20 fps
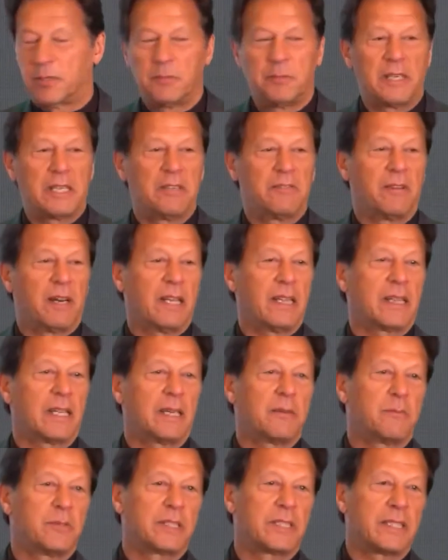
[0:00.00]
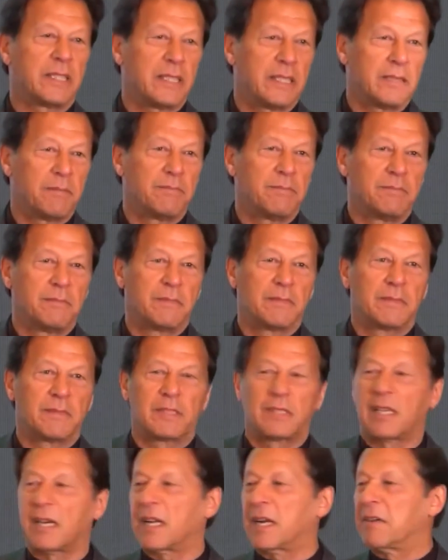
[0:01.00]
तो मेरी वालदा मुझे
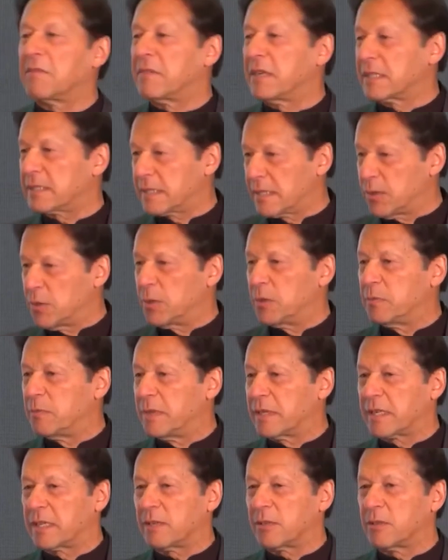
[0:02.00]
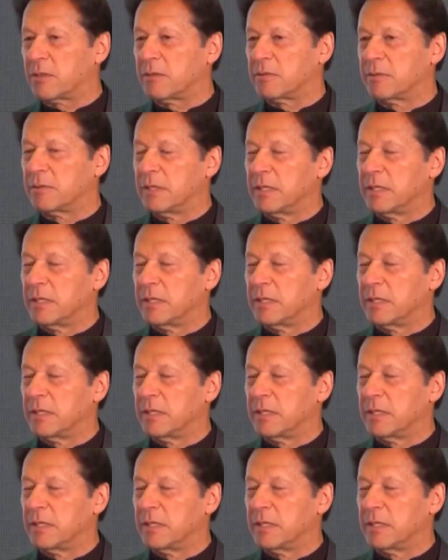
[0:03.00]
सारा वक्त के होमवर्क करो